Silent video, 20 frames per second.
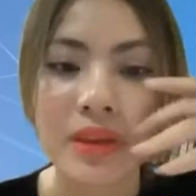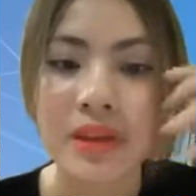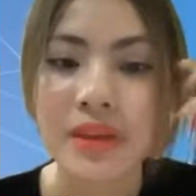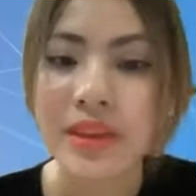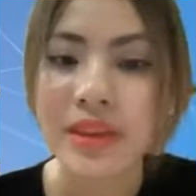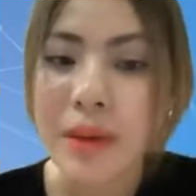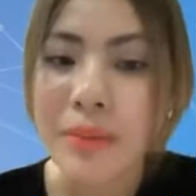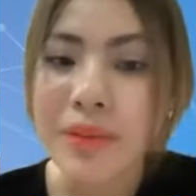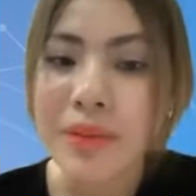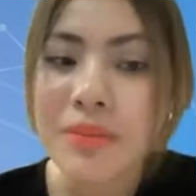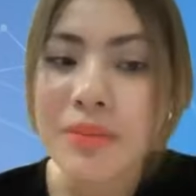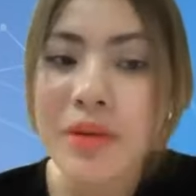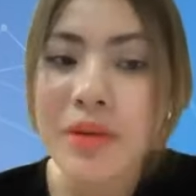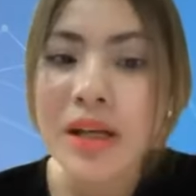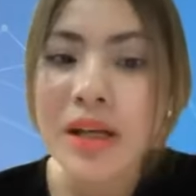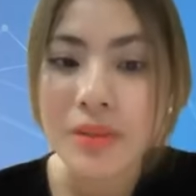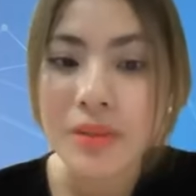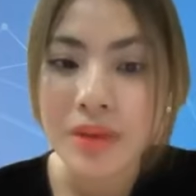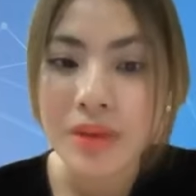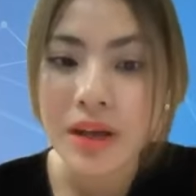năm tới
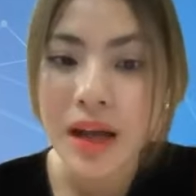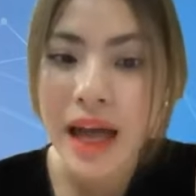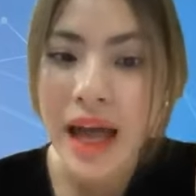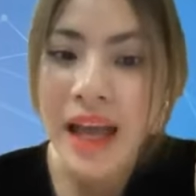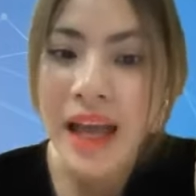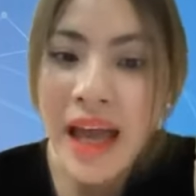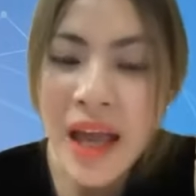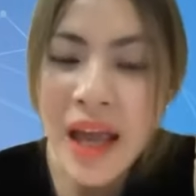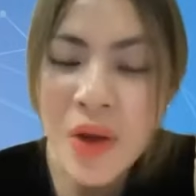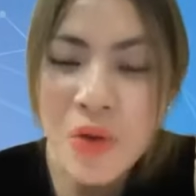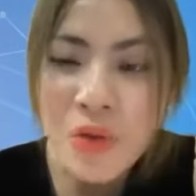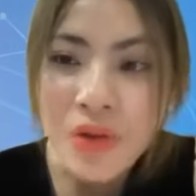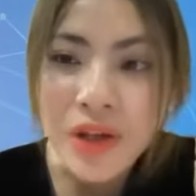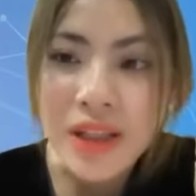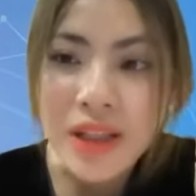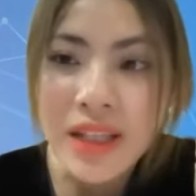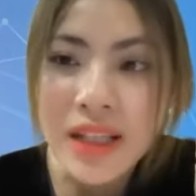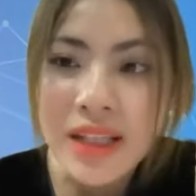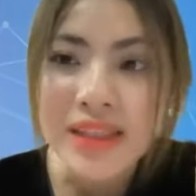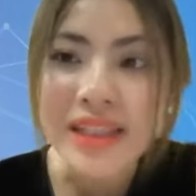mười năm nữa ai ai cũng phải
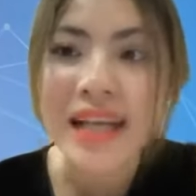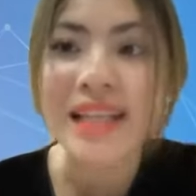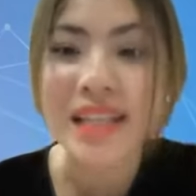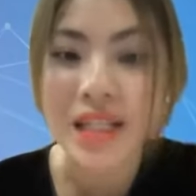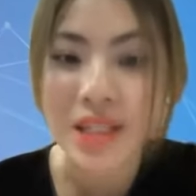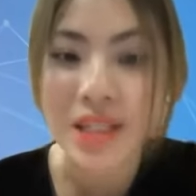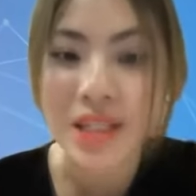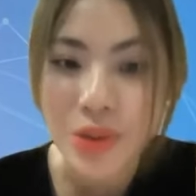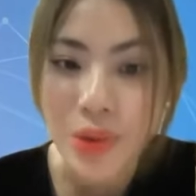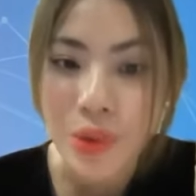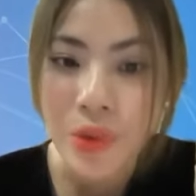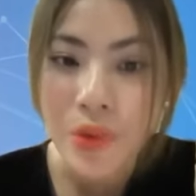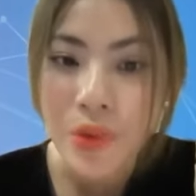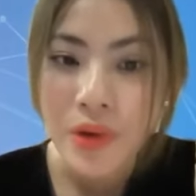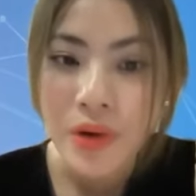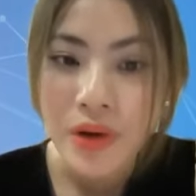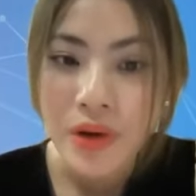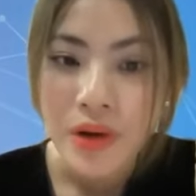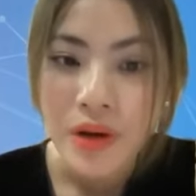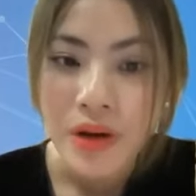tích tài sản số.
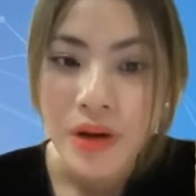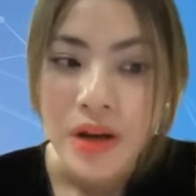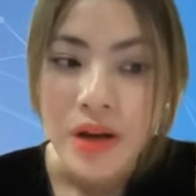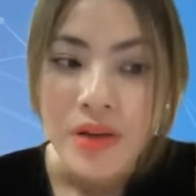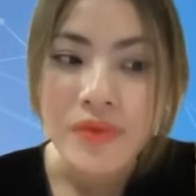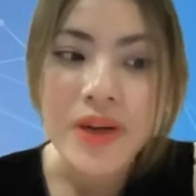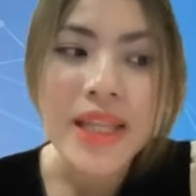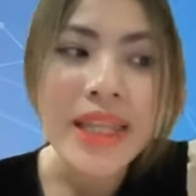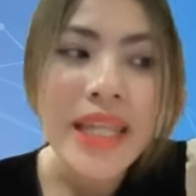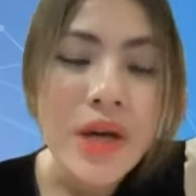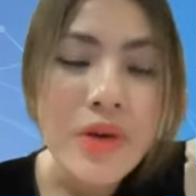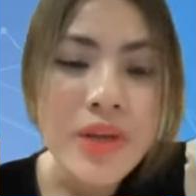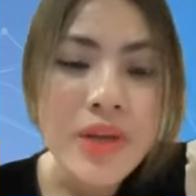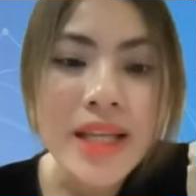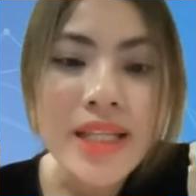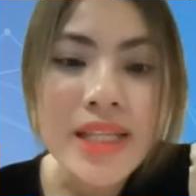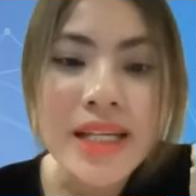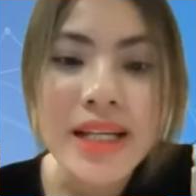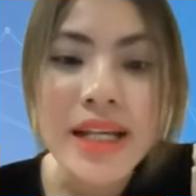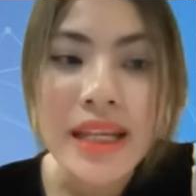Vậy nếu như
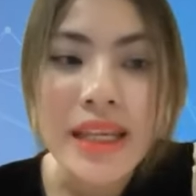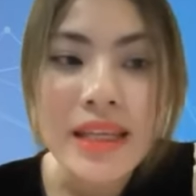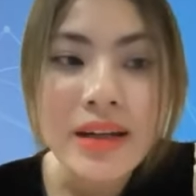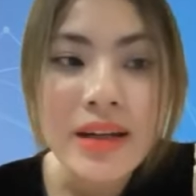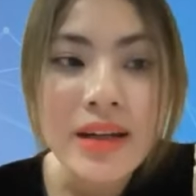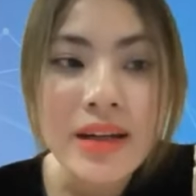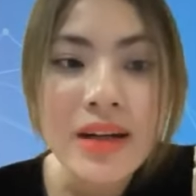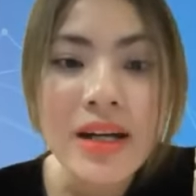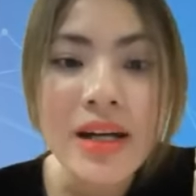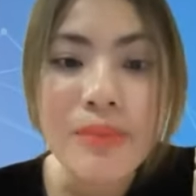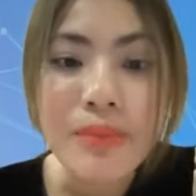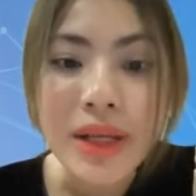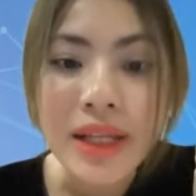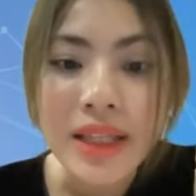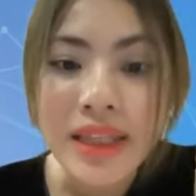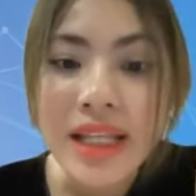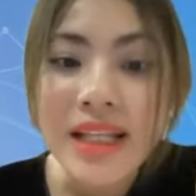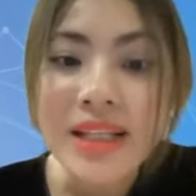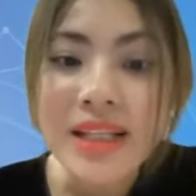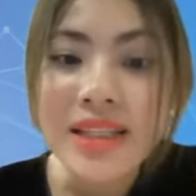anh chị là những người mà
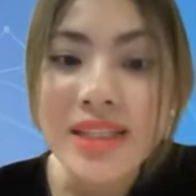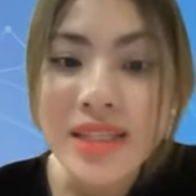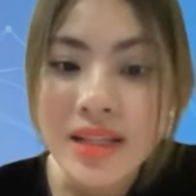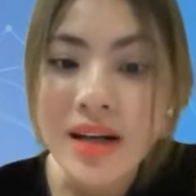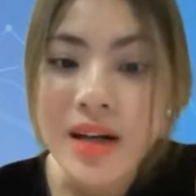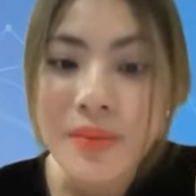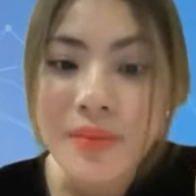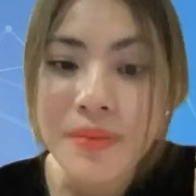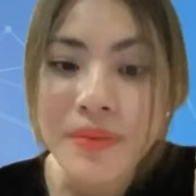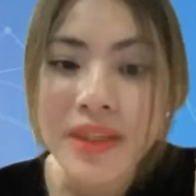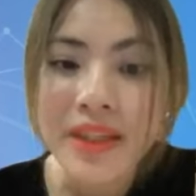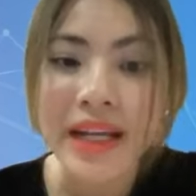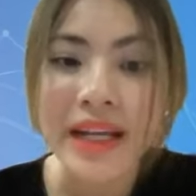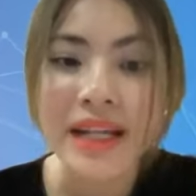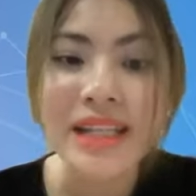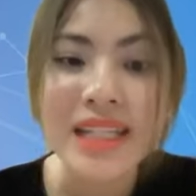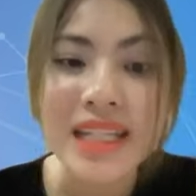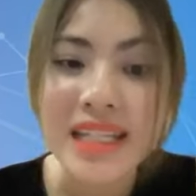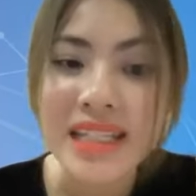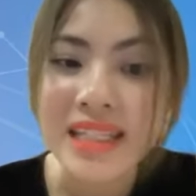tích sớm thì
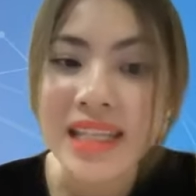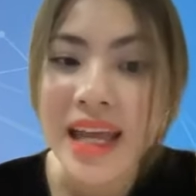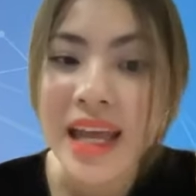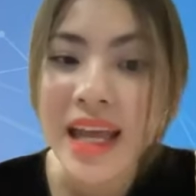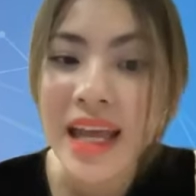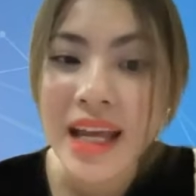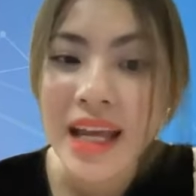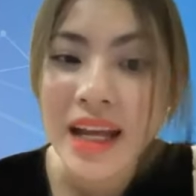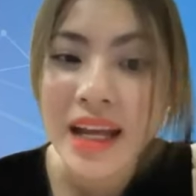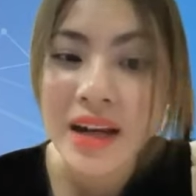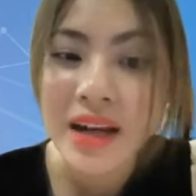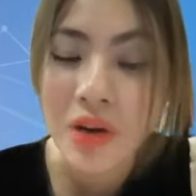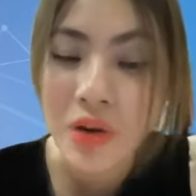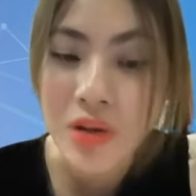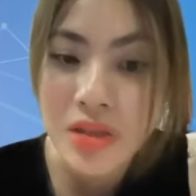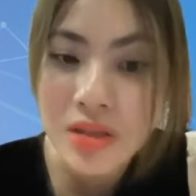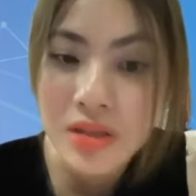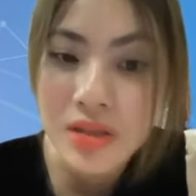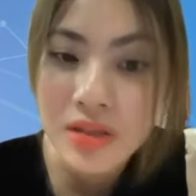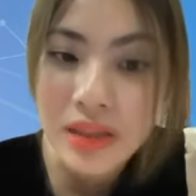anh chị sẽ có
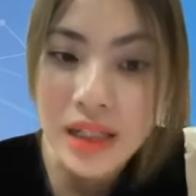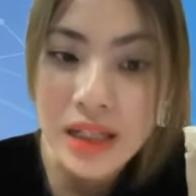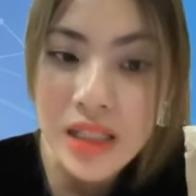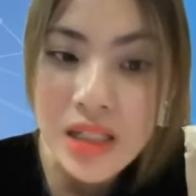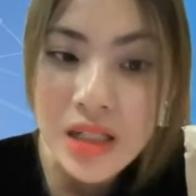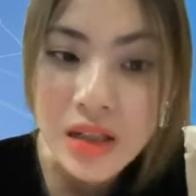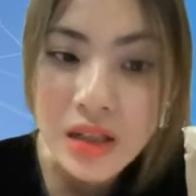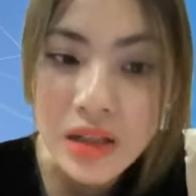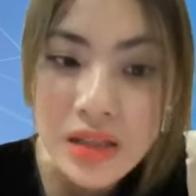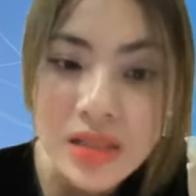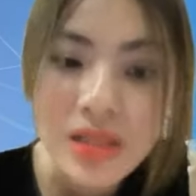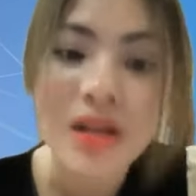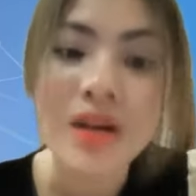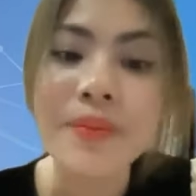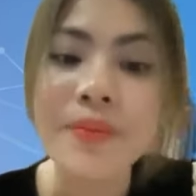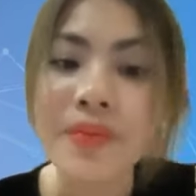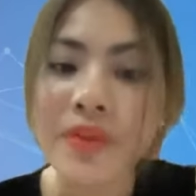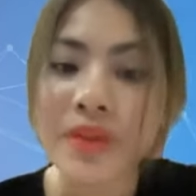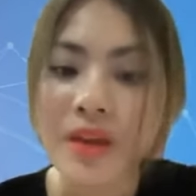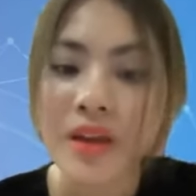sự tăng trưởng
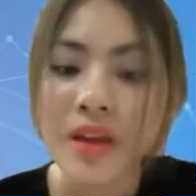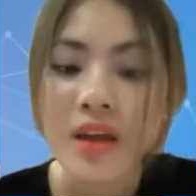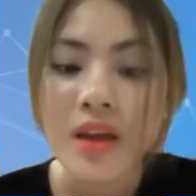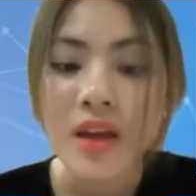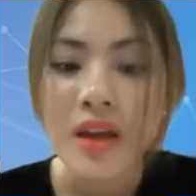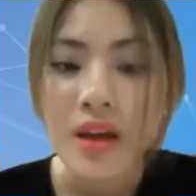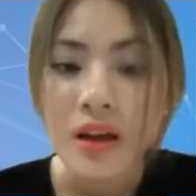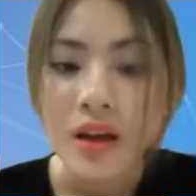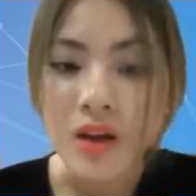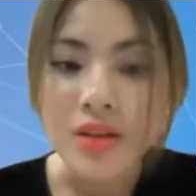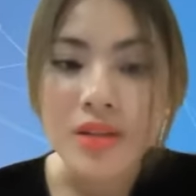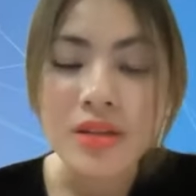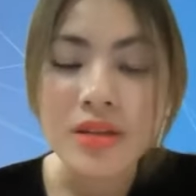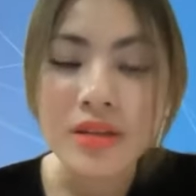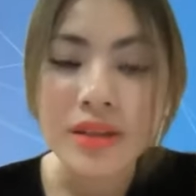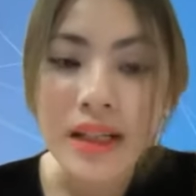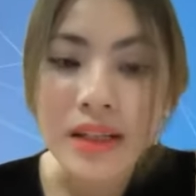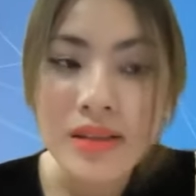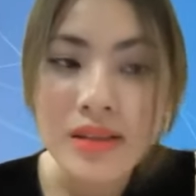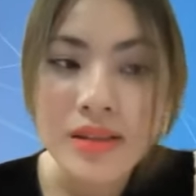sớm, có
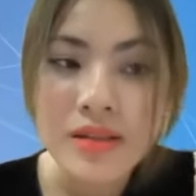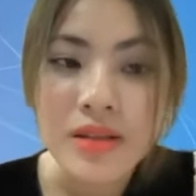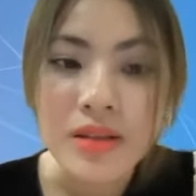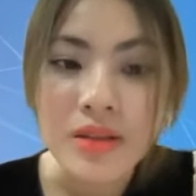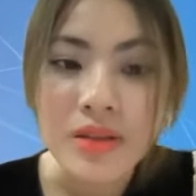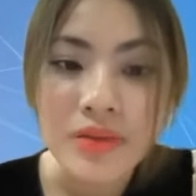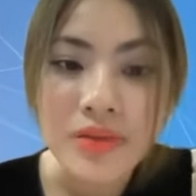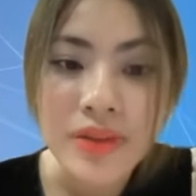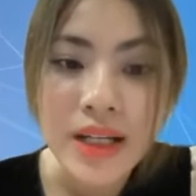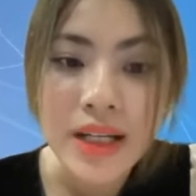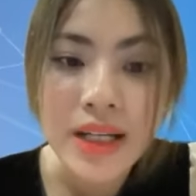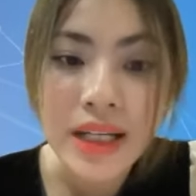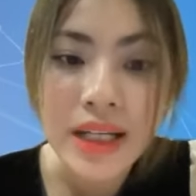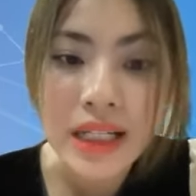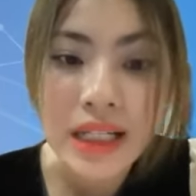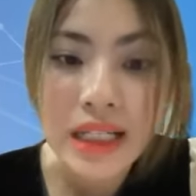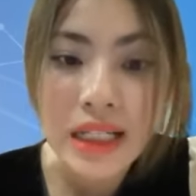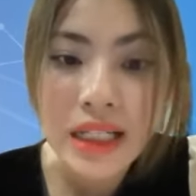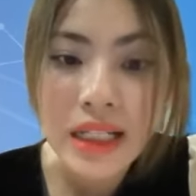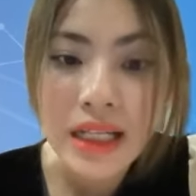sự tăng trưởng
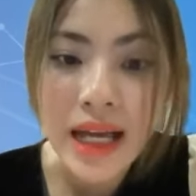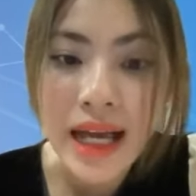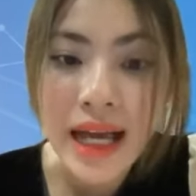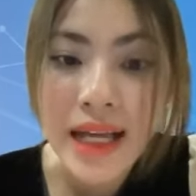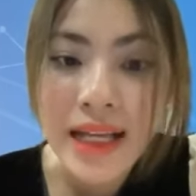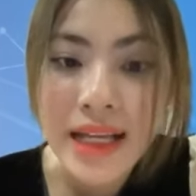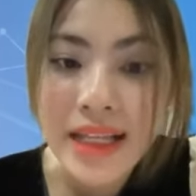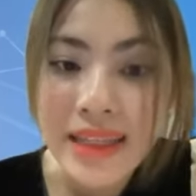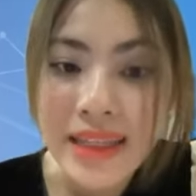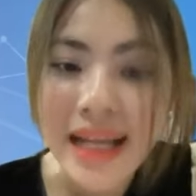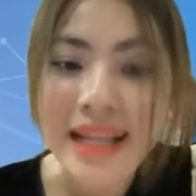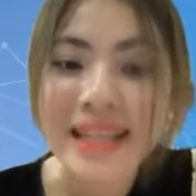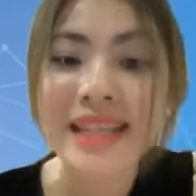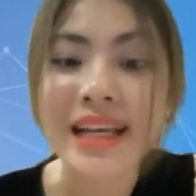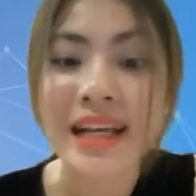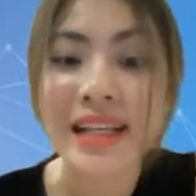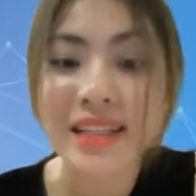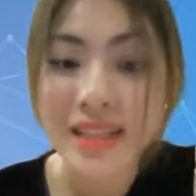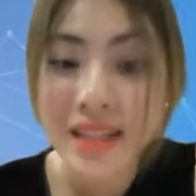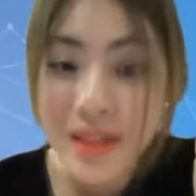về cái tài
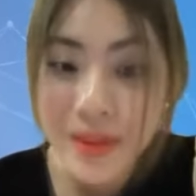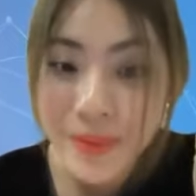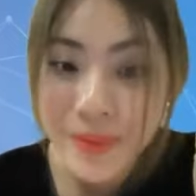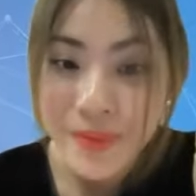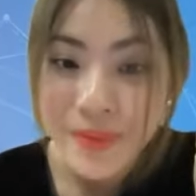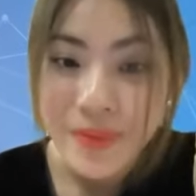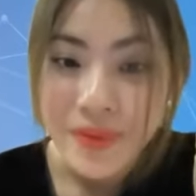sản sớm.